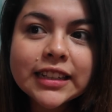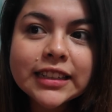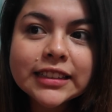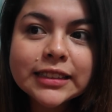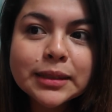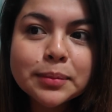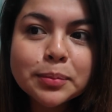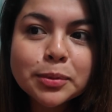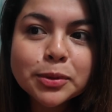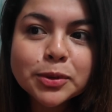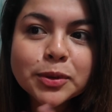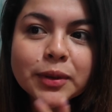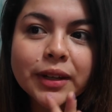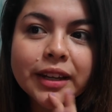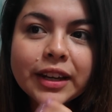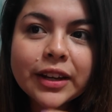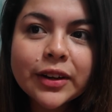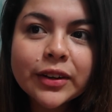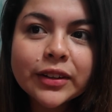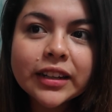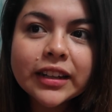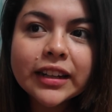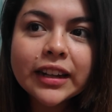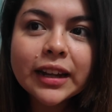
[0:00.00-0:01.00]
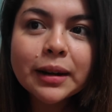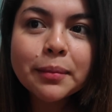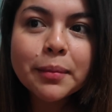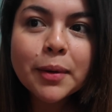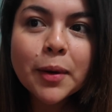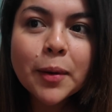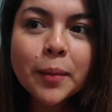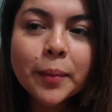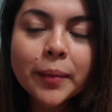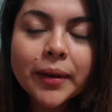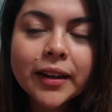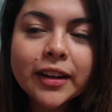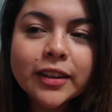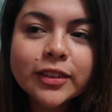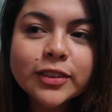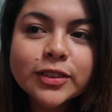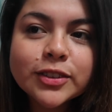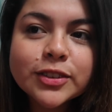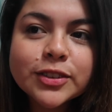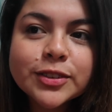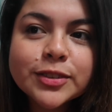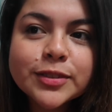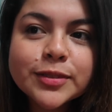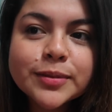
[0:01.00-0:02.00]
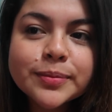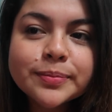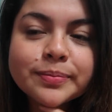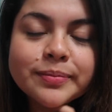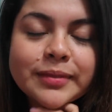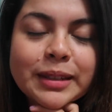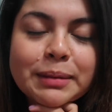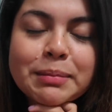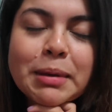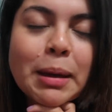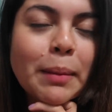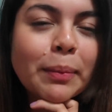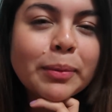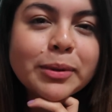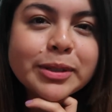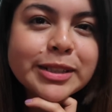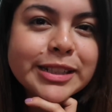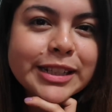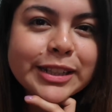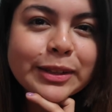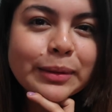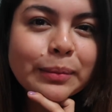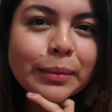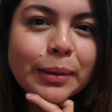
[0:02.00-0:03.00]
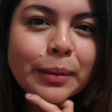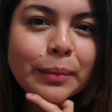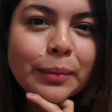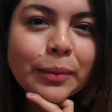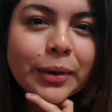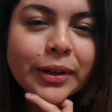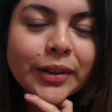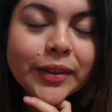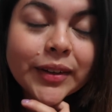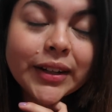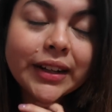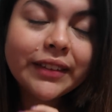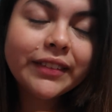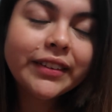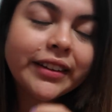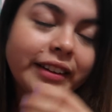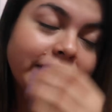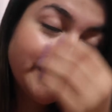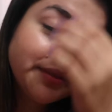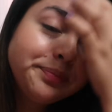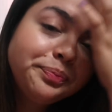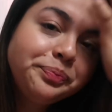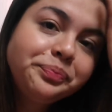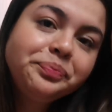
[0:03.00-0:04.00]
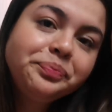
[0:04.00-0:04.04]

y se puso ahí a ordenar más o menos. Mi esposito es bien bueno, la verdad.